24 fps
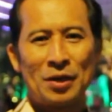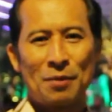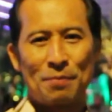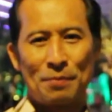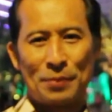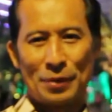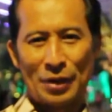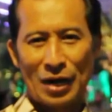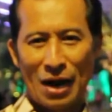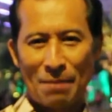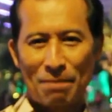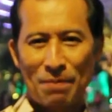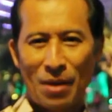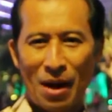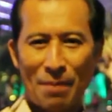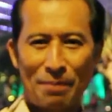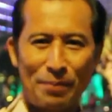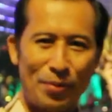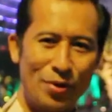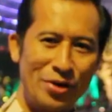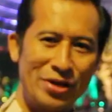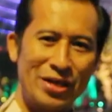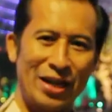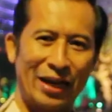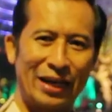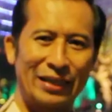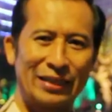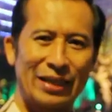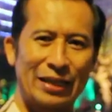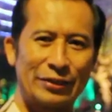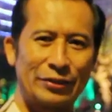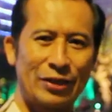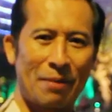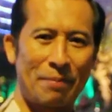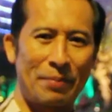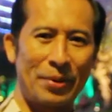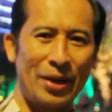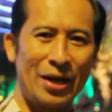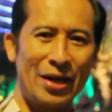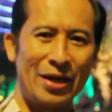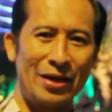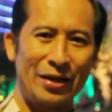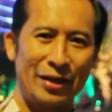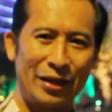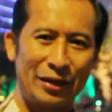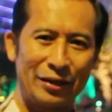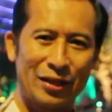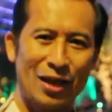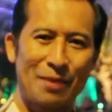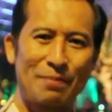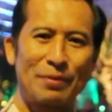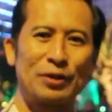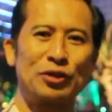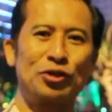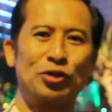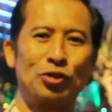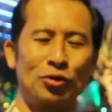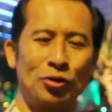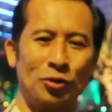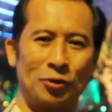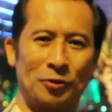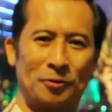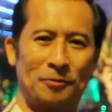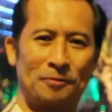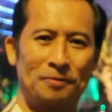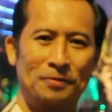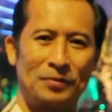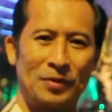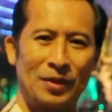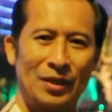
Berapapun yang kita capai, kita bersyukur.